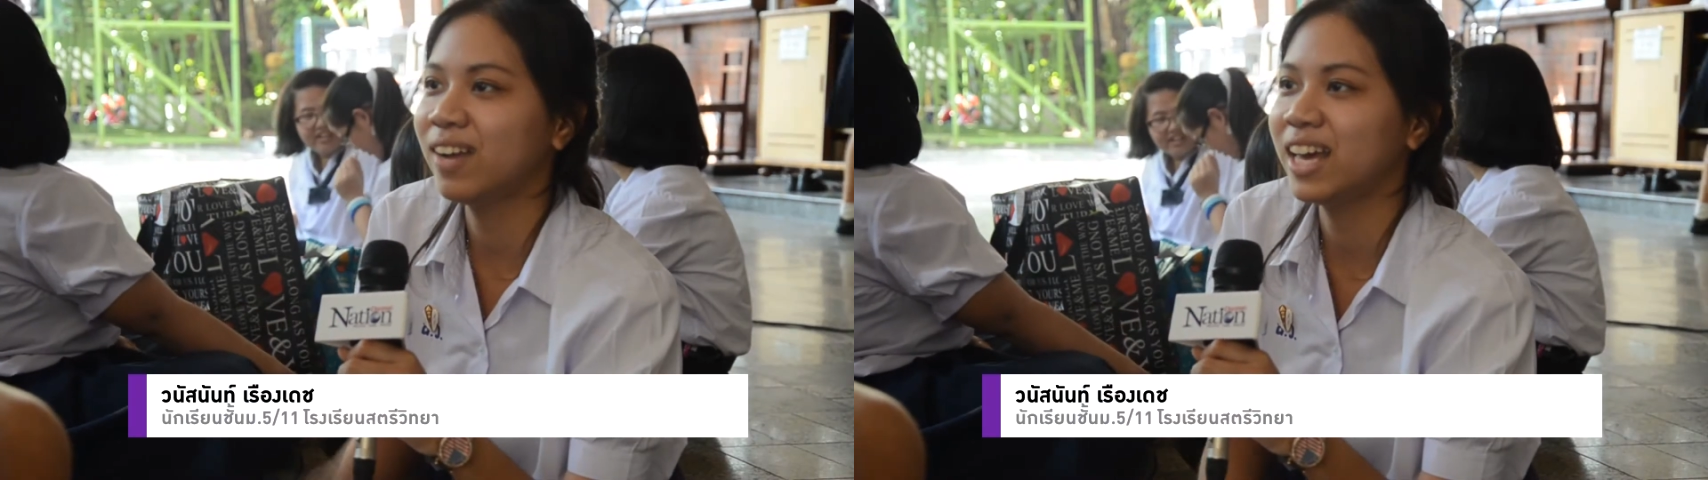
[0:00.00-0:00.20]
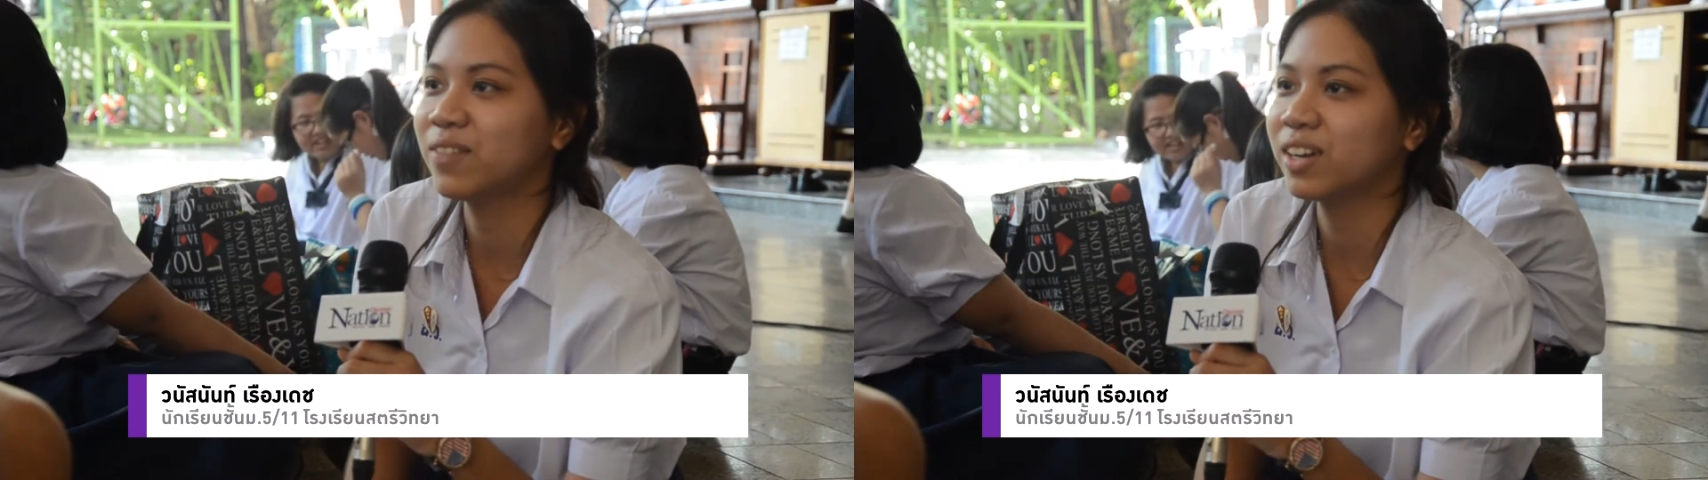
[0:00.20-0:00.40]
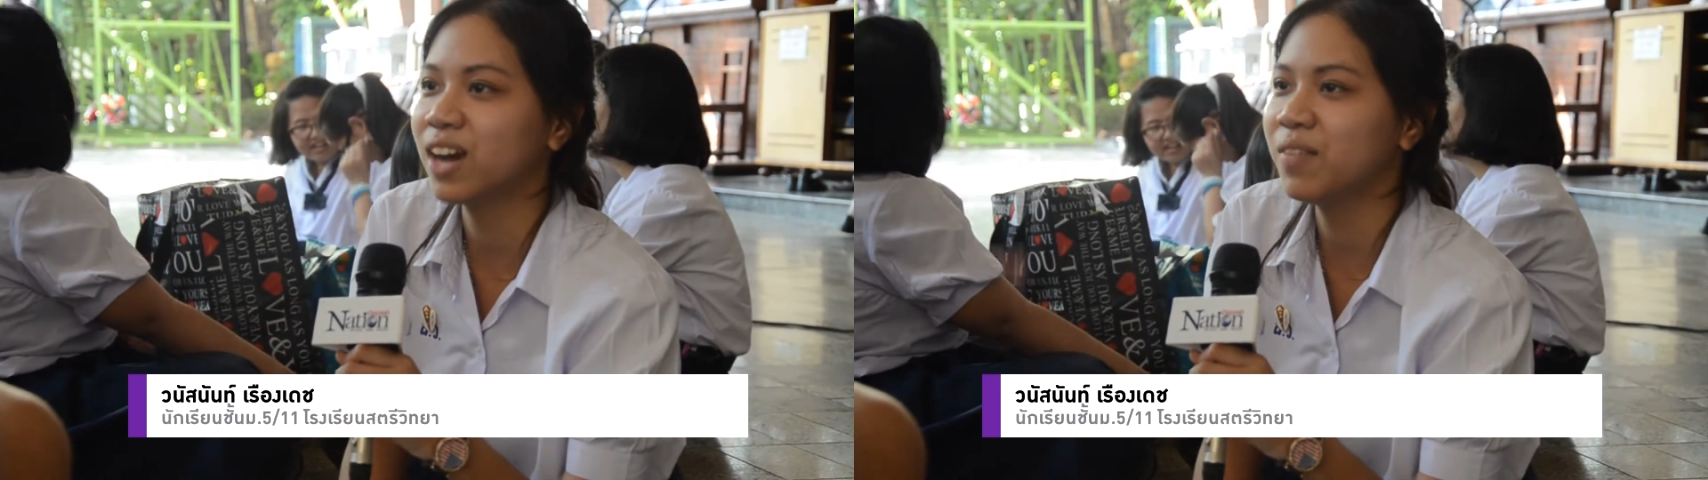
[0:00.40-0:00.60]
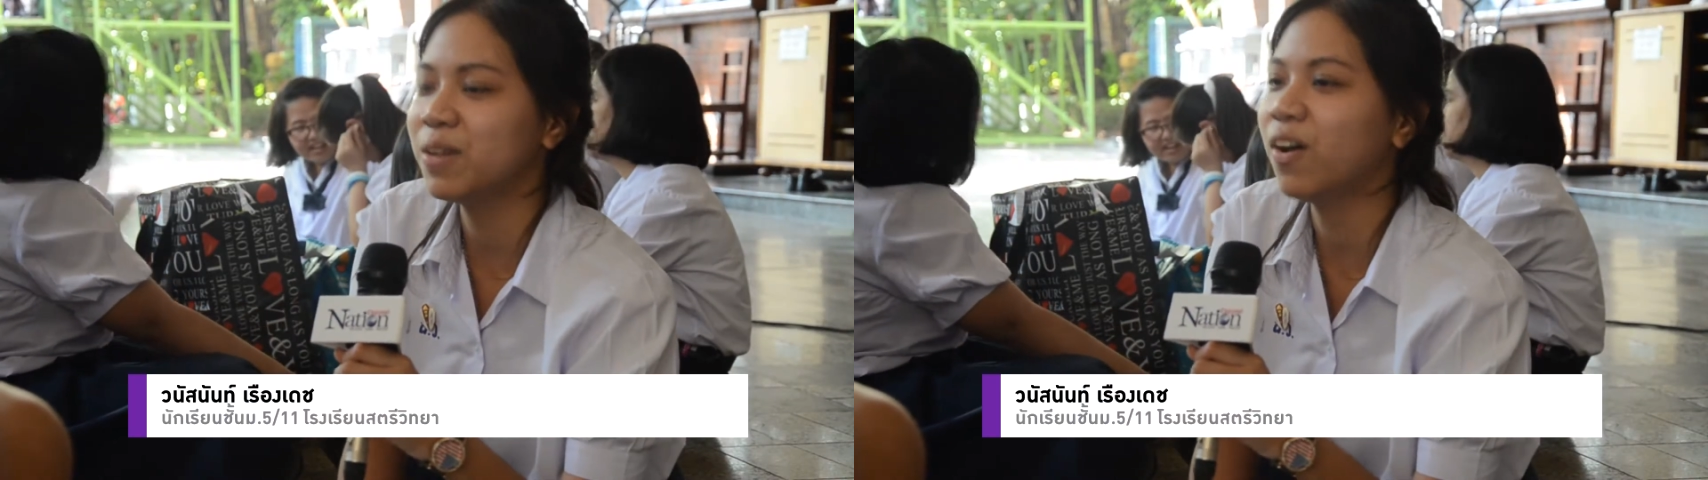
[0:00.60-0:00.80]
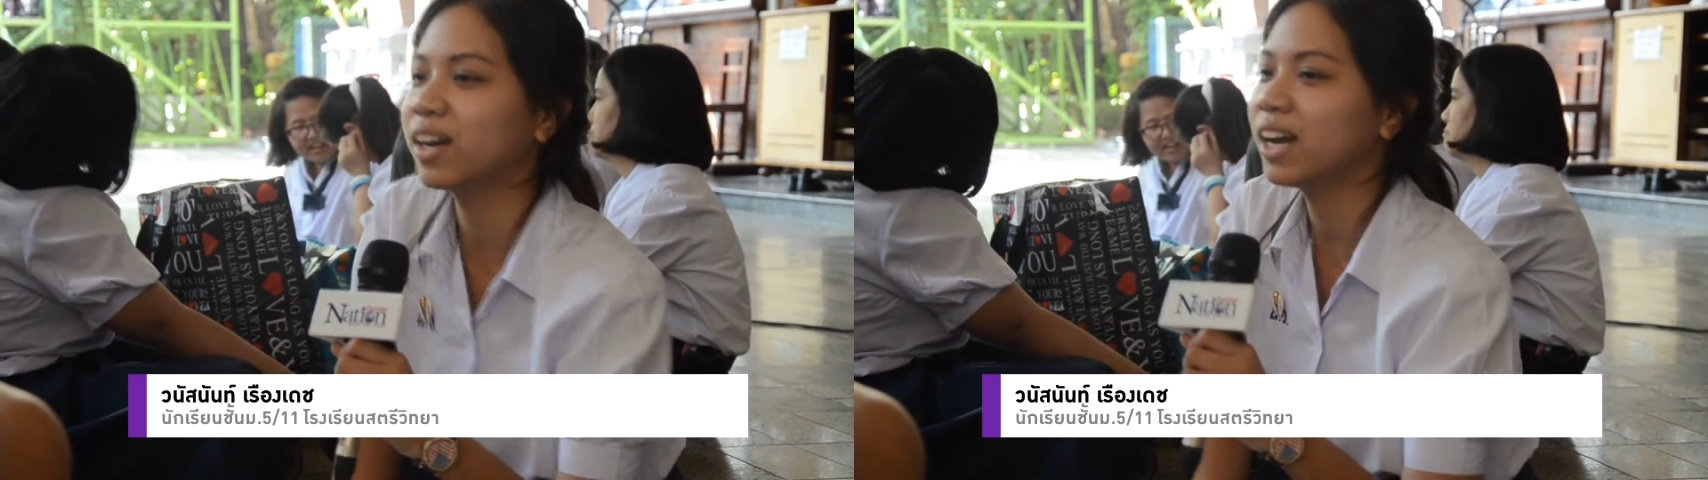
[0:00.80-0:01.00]
งเรียนมันก็
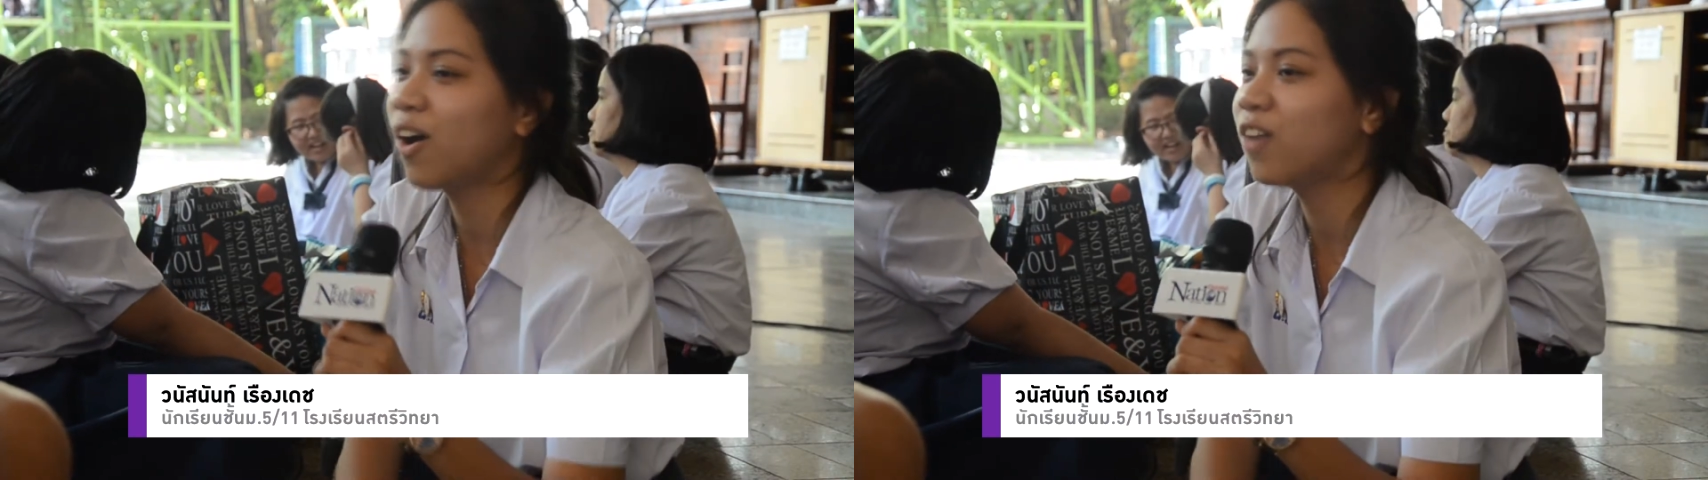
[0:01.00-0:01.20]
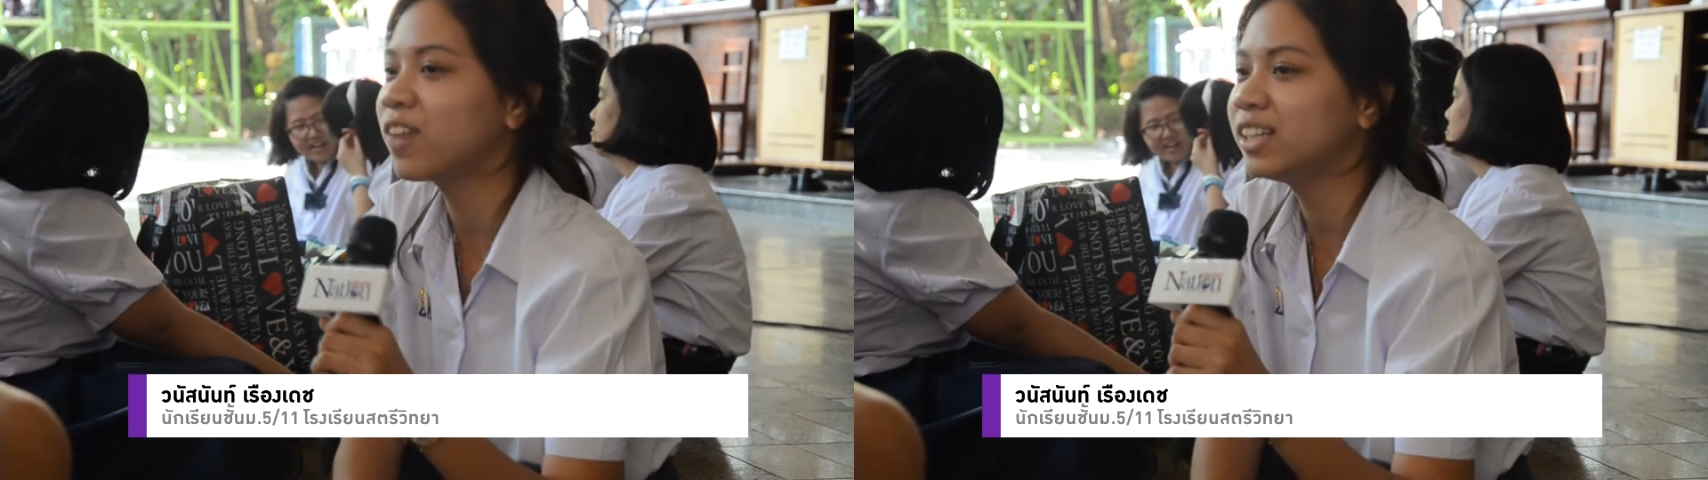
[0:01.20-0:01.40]
มีผลกระทบ